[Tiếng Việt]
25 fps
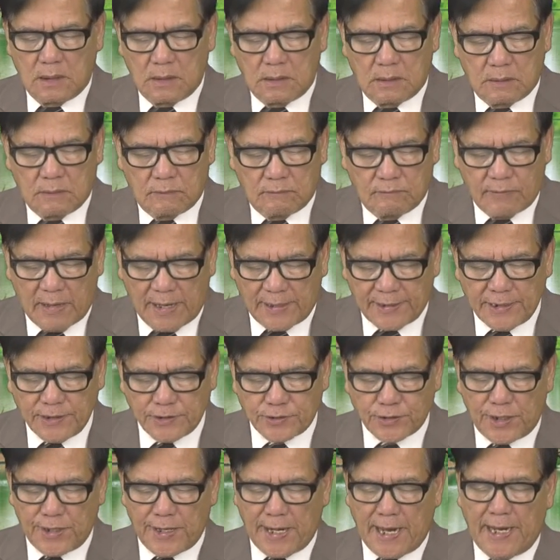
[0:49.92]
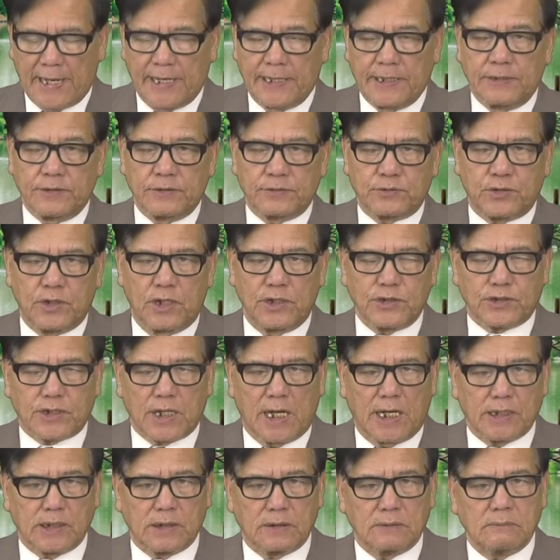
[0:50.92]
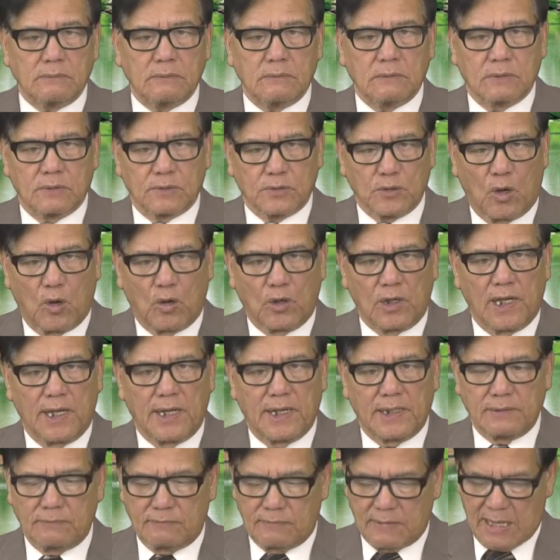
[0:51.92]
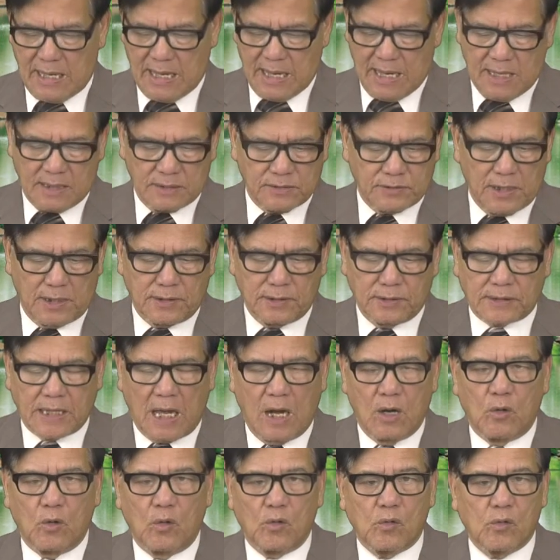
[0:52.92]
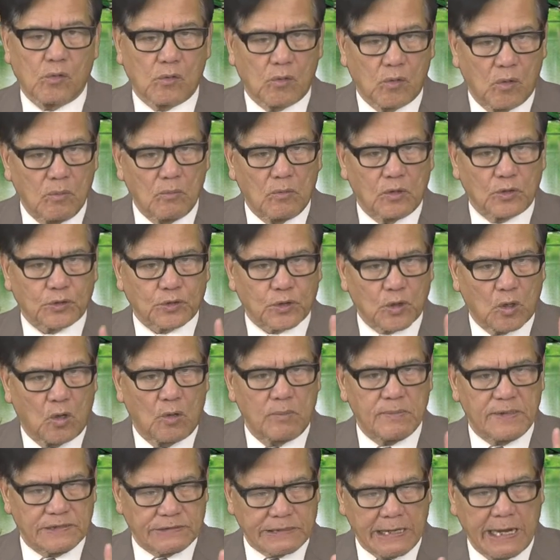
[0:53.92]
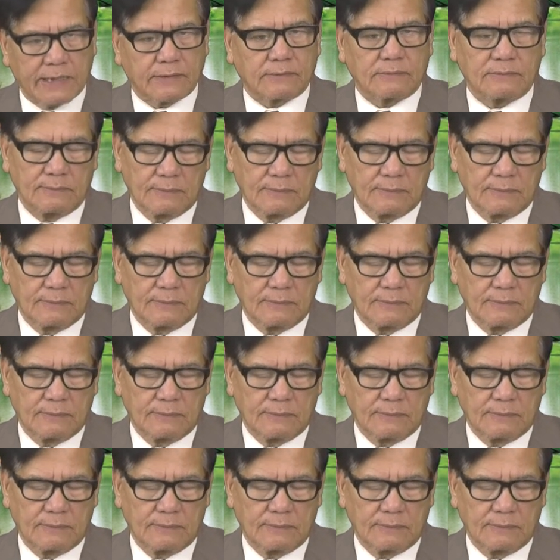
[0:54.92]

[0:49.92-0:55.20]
Và đến giờ này chiến tranh nổi lên và dân tàu cũng một số bị chết.